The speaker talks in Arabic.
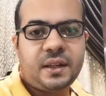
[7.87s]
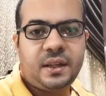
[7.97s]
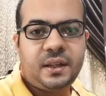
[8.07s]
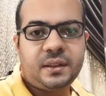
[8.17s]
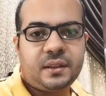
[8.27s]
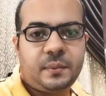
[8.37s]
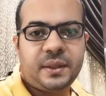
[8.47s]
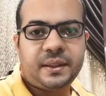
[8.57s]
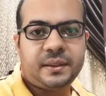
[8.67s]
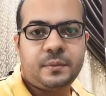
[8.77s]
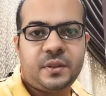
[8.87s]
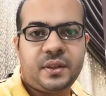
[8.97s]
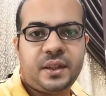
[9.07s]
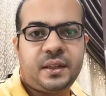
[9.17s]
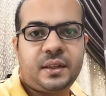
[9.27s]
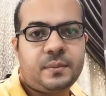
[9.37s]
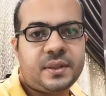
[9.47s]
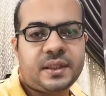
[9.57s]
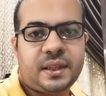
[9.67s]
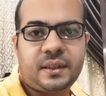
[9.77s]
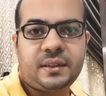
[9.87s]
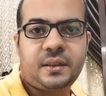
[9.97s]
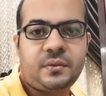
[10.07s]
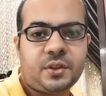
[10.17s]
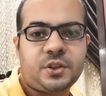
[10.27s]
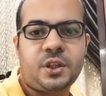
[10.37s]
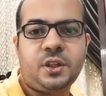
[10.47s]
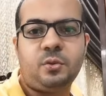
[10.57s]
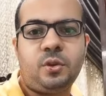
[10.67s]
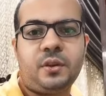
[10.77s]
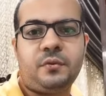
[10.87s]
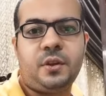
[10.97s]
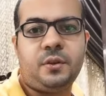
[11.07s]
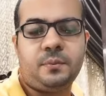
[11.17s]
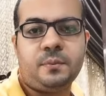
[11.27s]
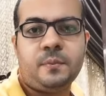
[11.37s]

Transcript: اعلانيه طالما تعتمد في الاعلانات بس على الترافيك 20 دولار في اليوم